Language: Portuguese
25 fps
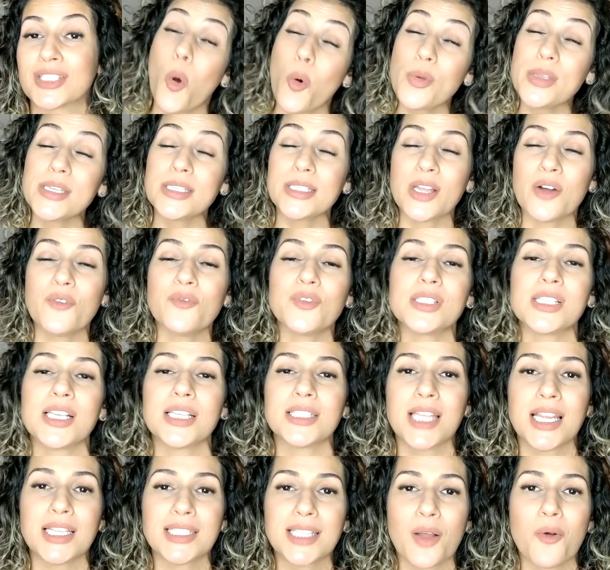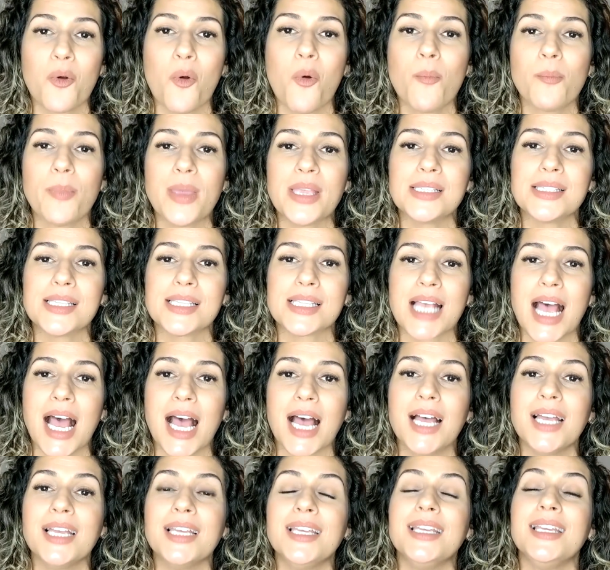Ou então você tenta
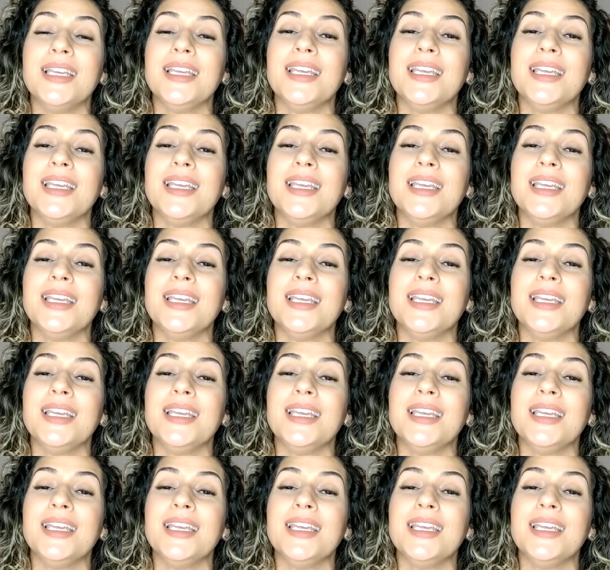compensar